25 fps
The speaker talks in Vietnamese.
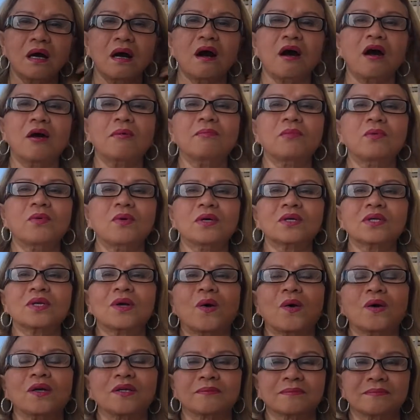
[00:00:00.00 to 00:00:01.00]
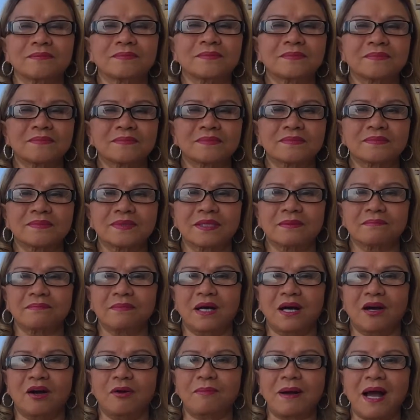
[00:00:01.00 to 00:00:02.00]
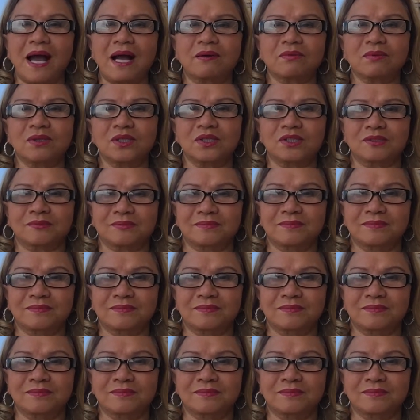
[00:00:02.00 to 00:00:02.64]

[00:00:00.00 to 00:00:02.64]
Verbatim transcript: họ mua rồi mà họ bán không được